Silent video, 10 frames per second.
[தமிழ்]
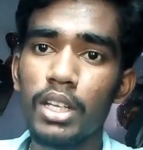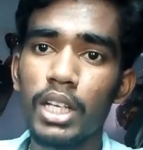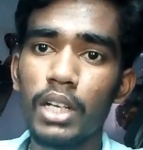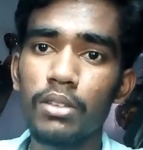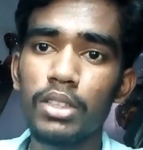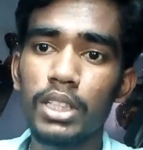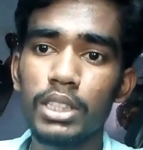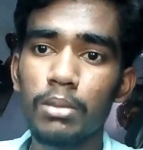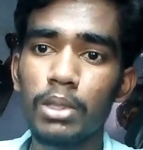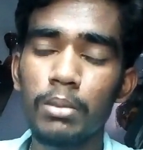ஏன்னா வந்து
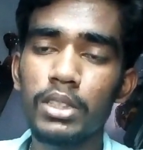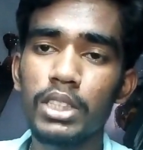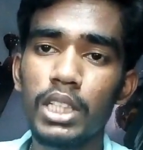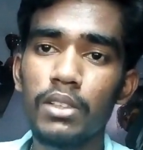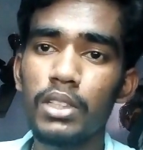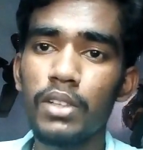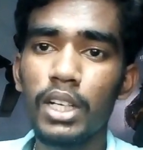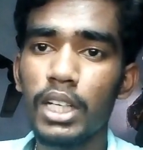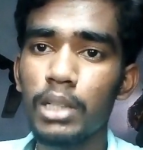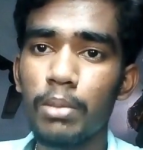கஷ்டப்பட்டு படிச்சிங்கன்னா வந்து வேலை
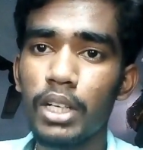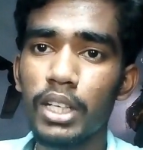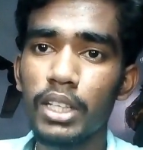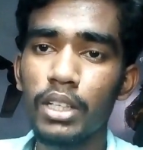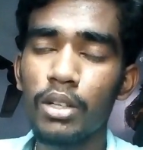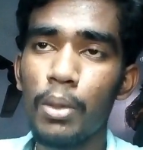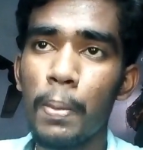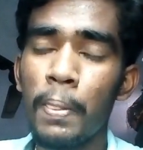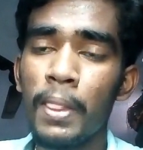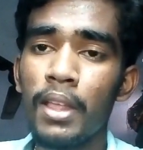கண்டிப்பாக கிடைக்கும்
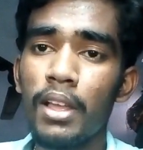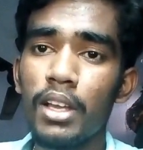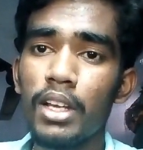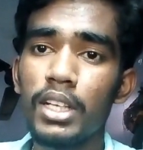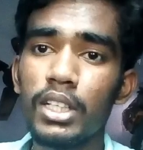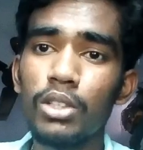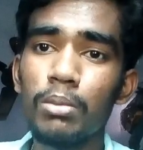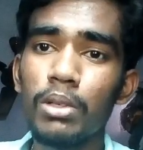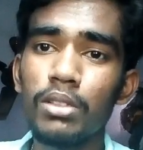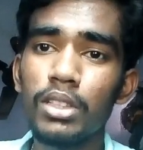எதுவுமே
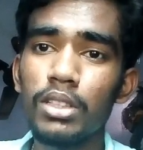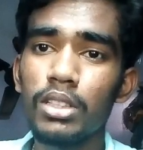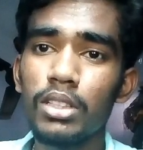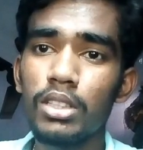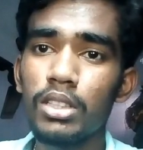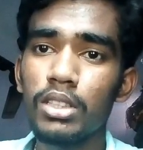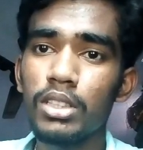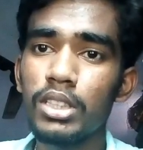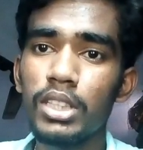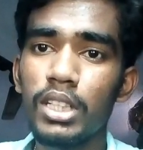வந்து
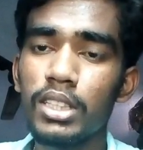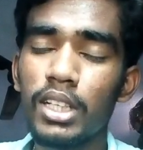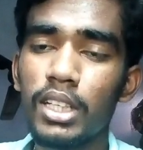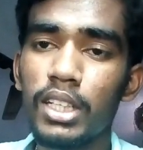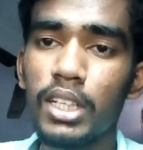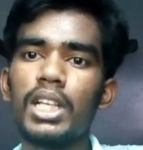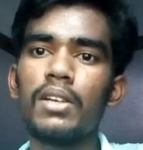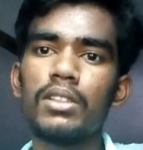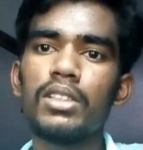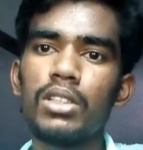ஈஸியாக எடுத்துக்காதீங்க கீழே
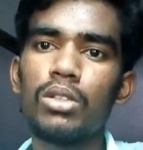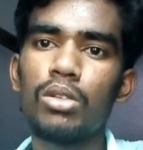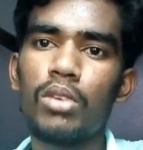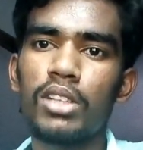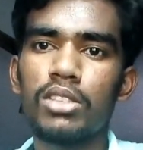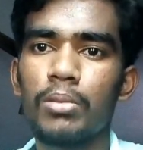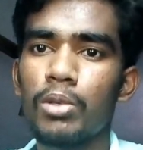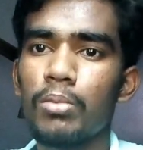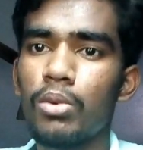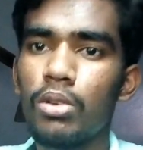வந்து வாட்ஸ்அப்
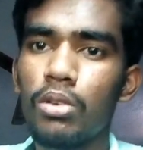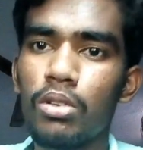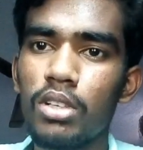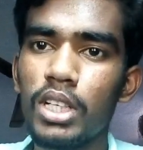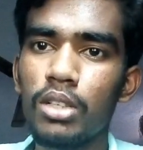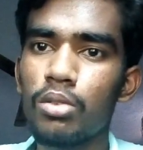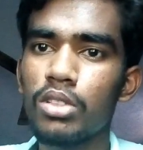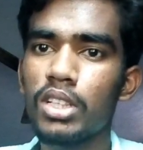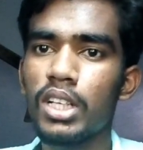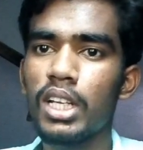குரூப் லிங்க்
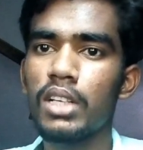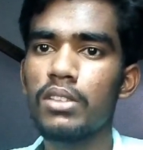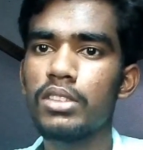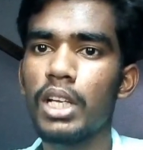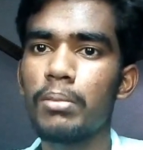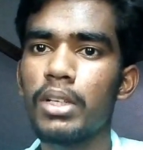கொடுத்துருக்குறேன் அதில் வந்து ஜாயின்